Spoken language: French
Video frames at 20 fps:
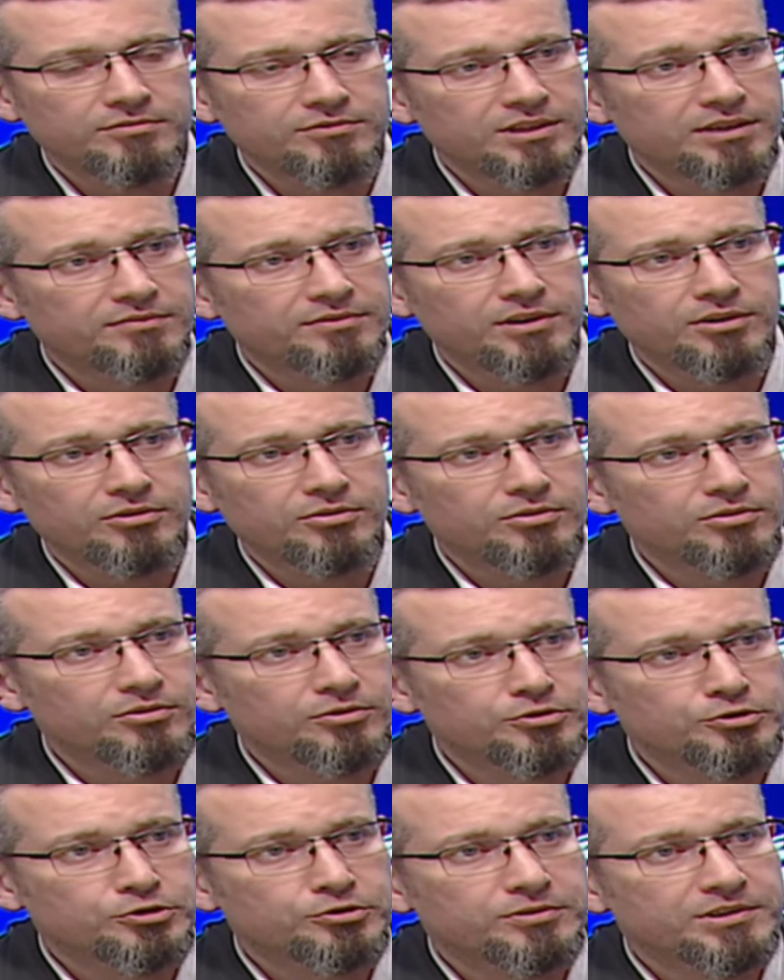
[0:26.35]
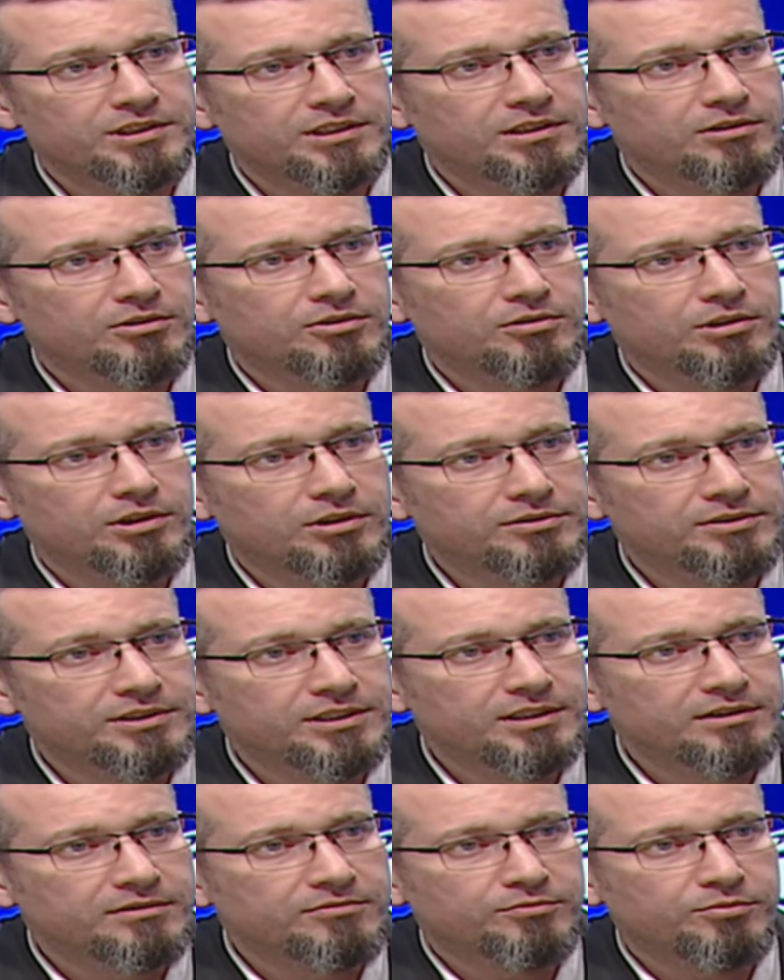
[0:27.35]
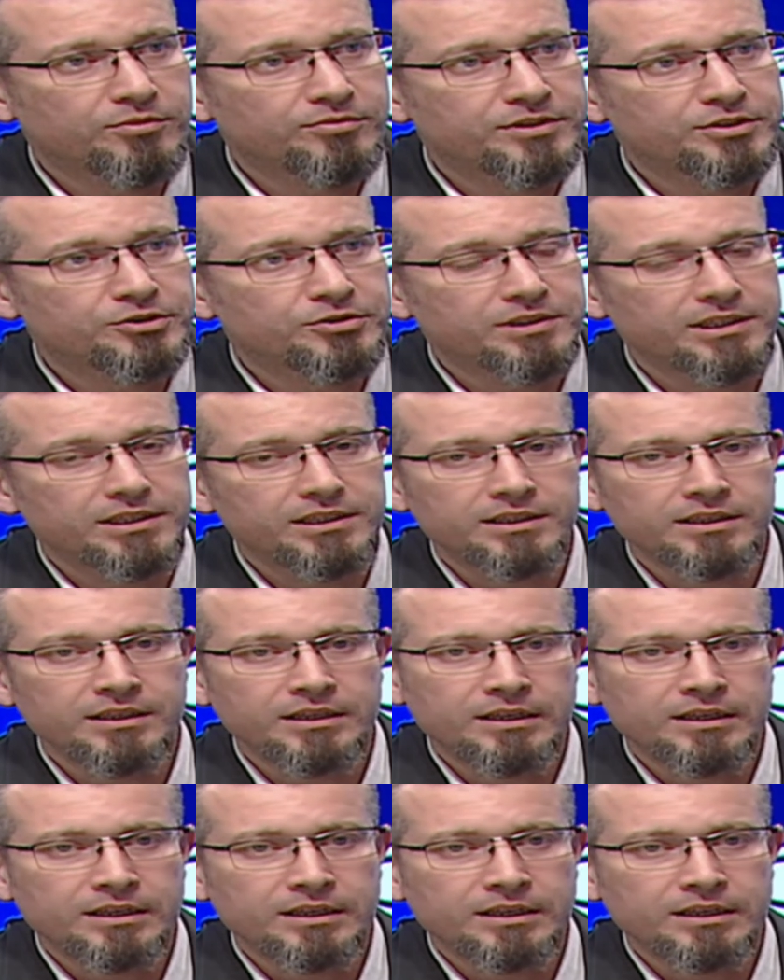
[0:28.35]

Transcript: Vous avez le, jeudi, le lundi, vous mm. pouvez jeûner.